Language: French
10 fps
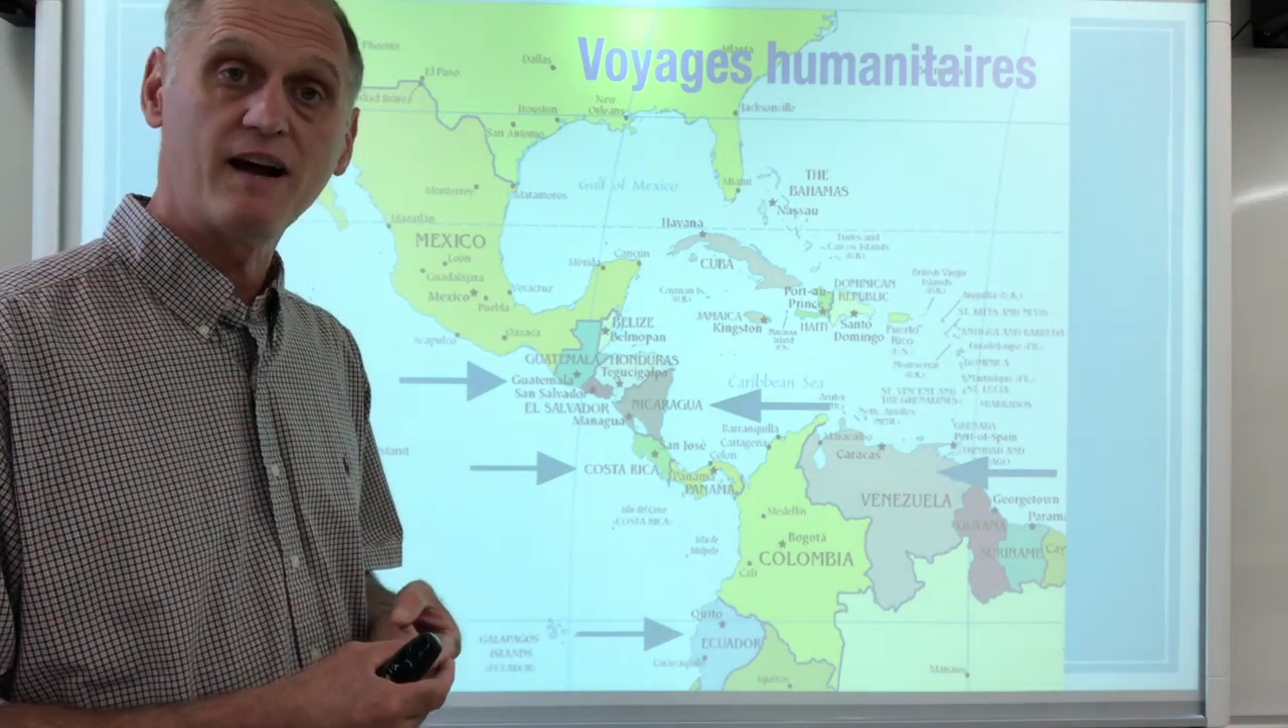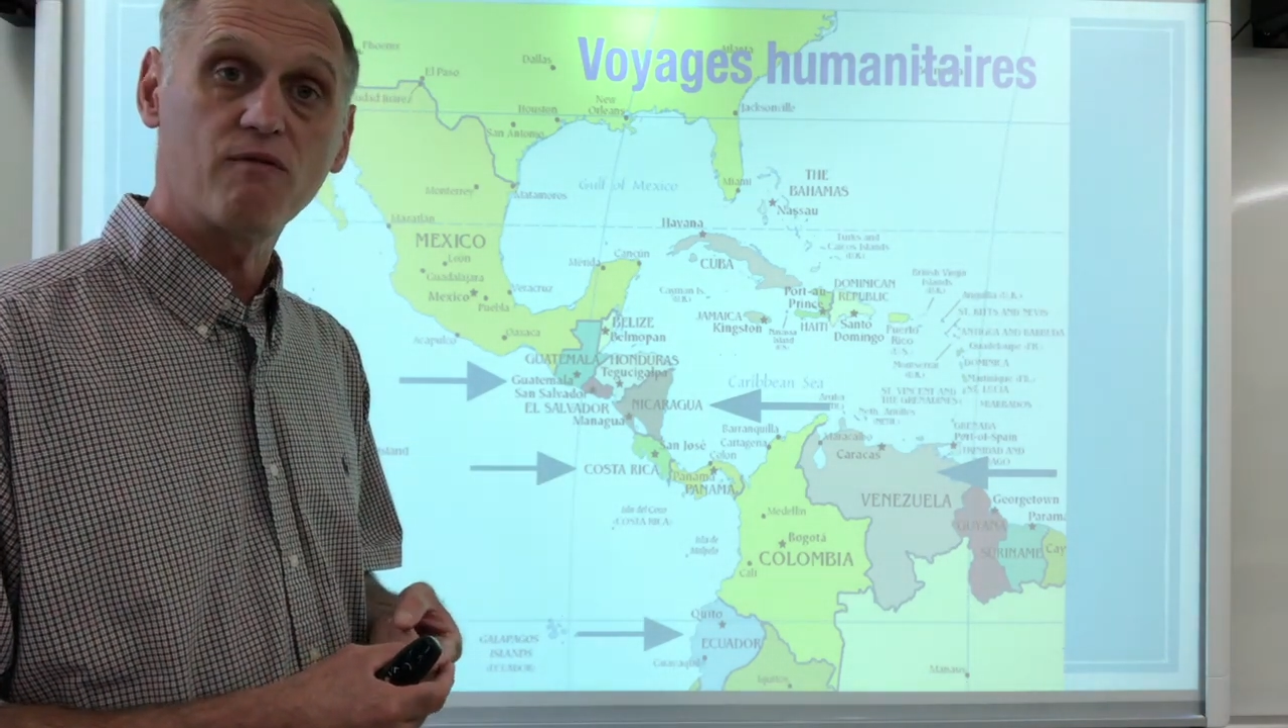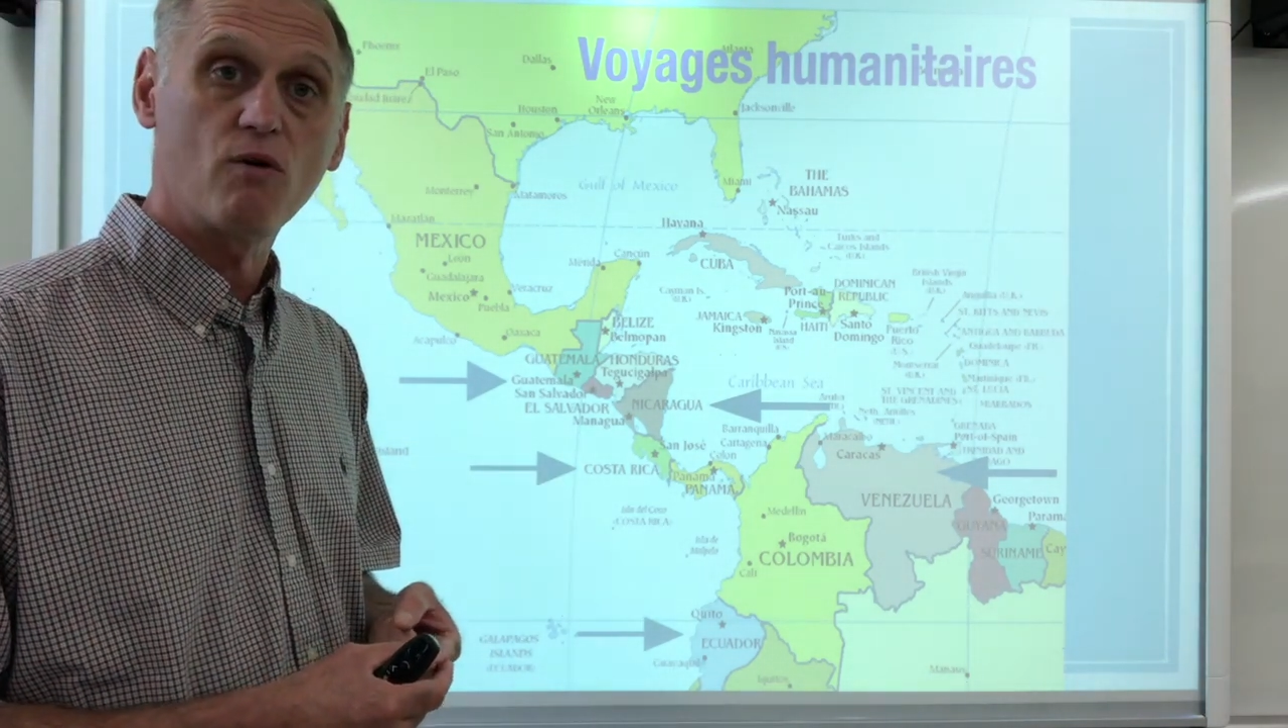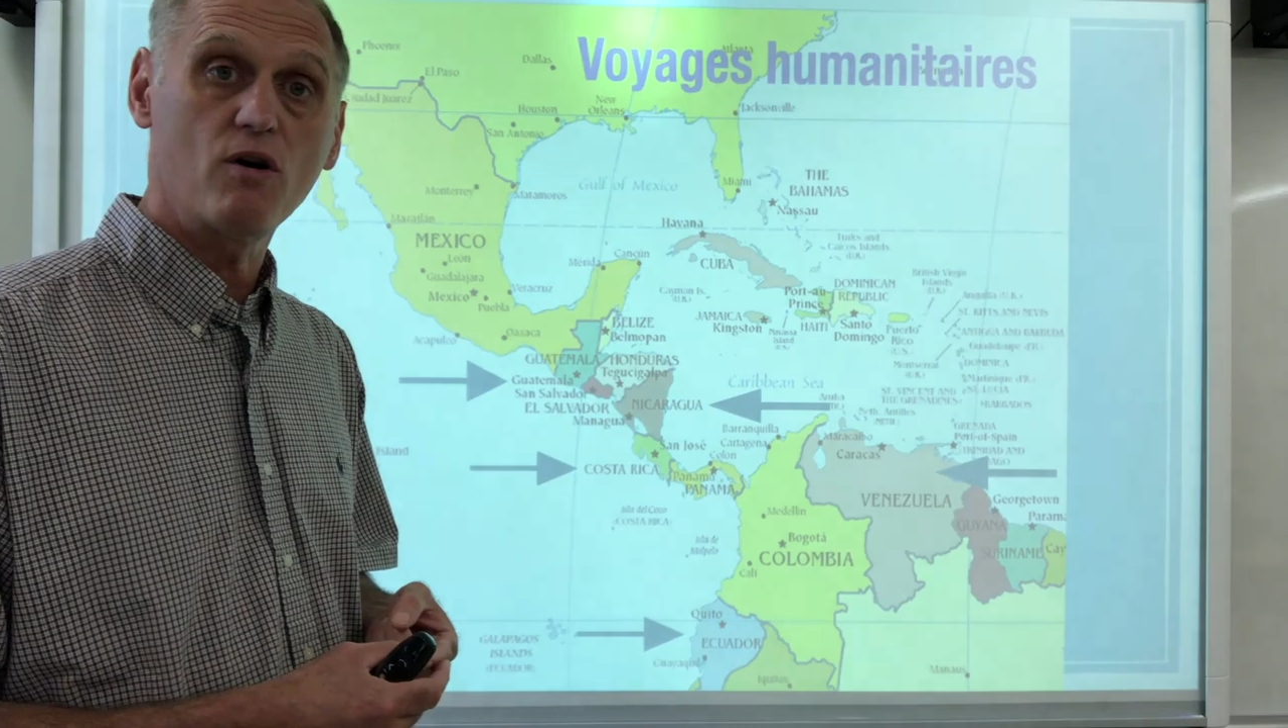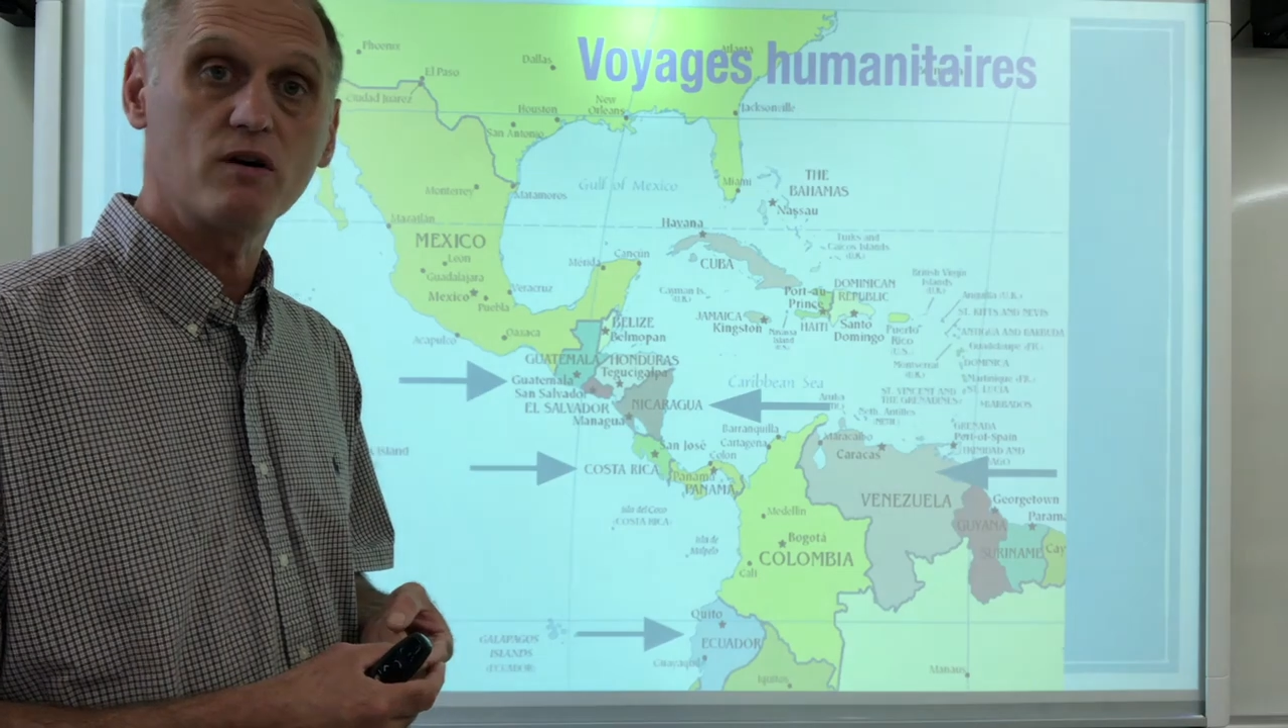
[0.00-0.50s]

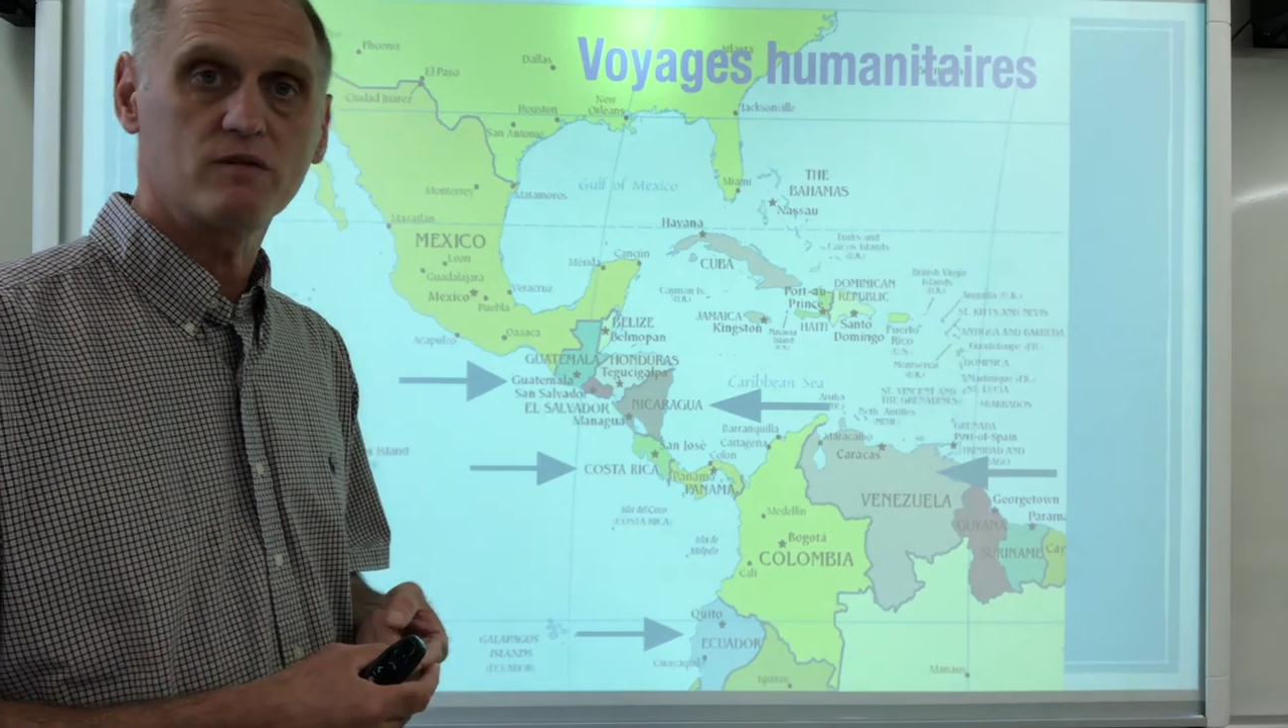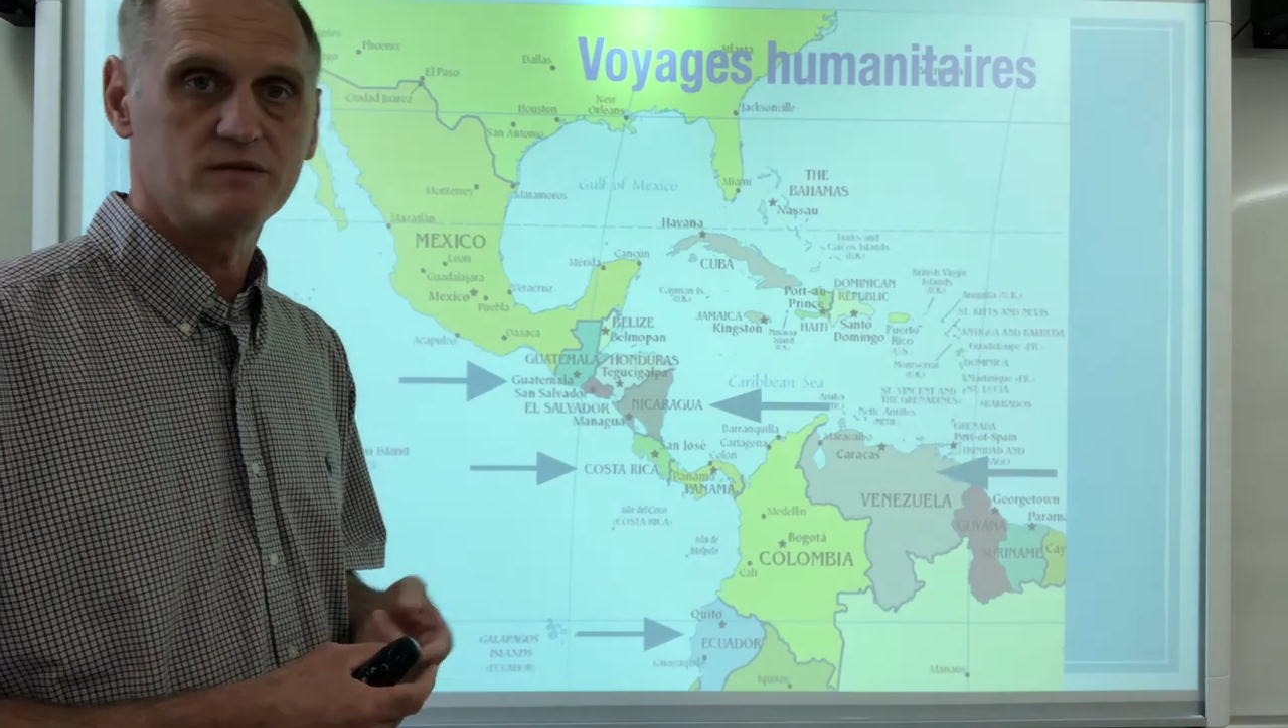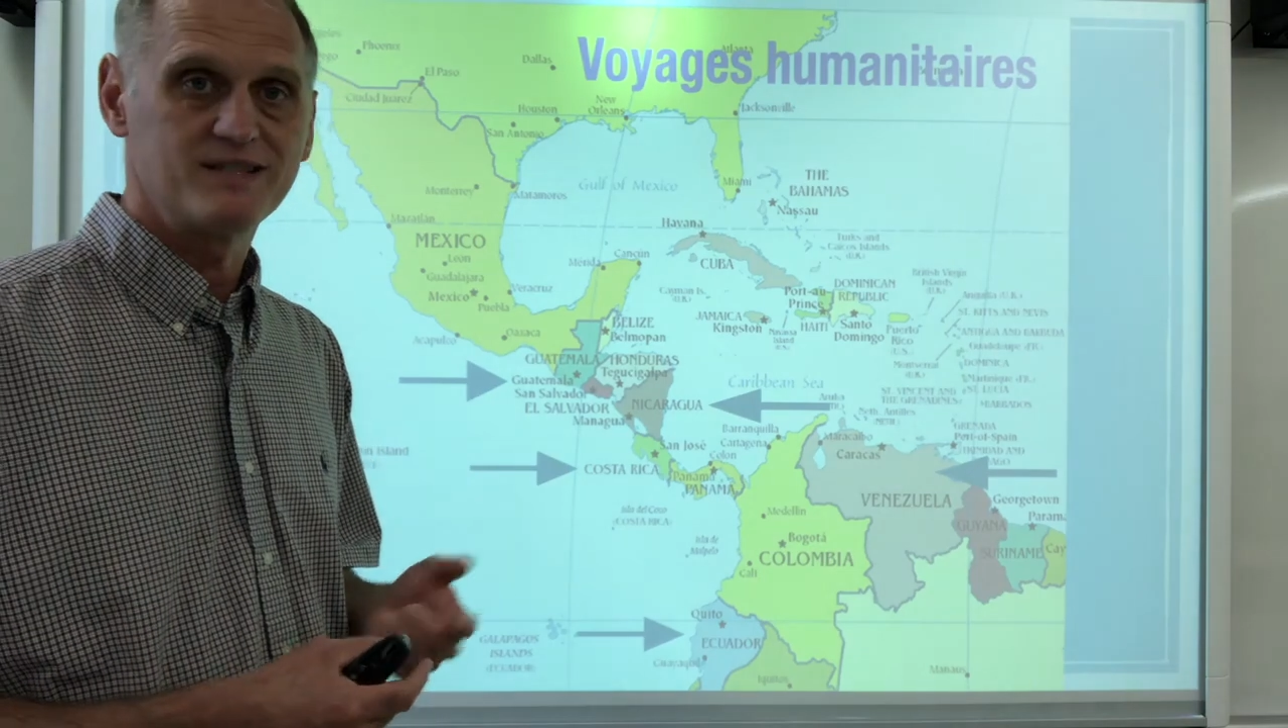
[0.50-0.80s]
avoir